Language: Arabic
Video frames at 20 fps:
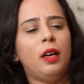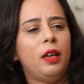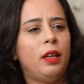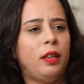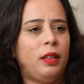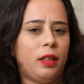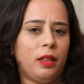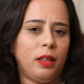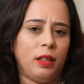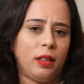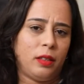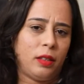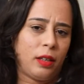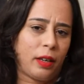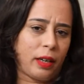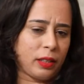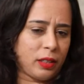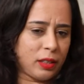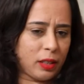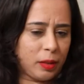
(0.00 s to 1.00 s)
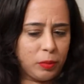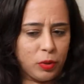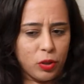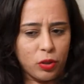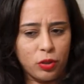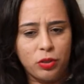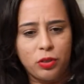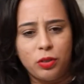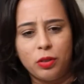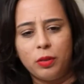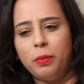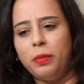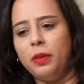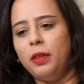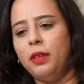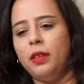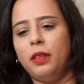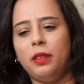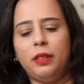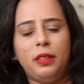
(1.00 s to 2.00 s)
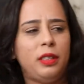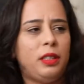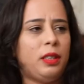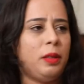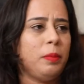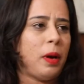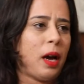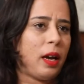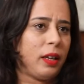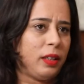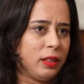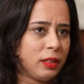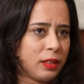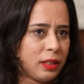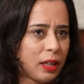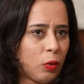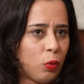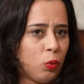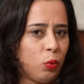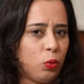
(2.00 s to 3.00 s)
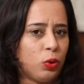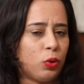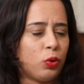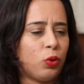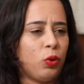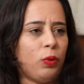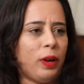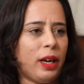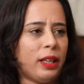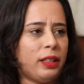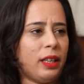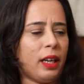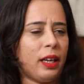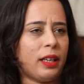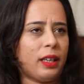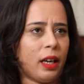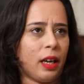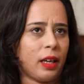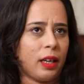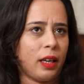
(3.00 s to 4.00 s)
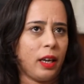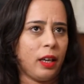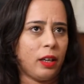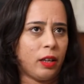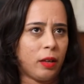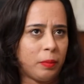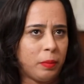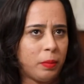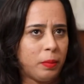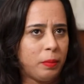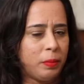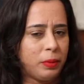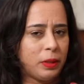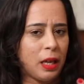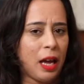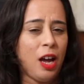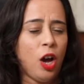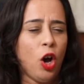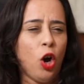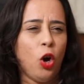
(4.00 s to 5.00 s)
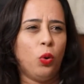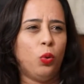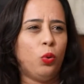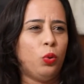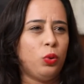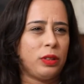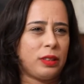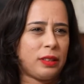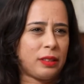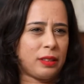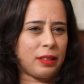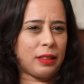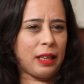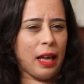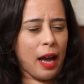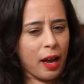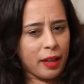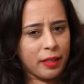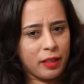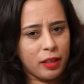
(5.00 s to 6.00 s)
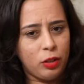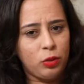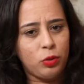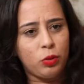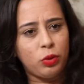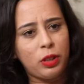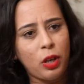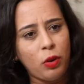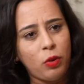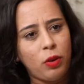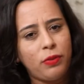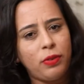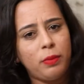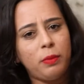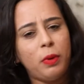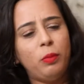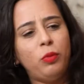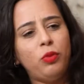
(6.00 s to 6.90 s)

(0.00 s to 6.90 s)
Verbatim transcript: الرسام يرسم السينما يصور كل واحد يحكي حكايه وتلاحظ انه توا فما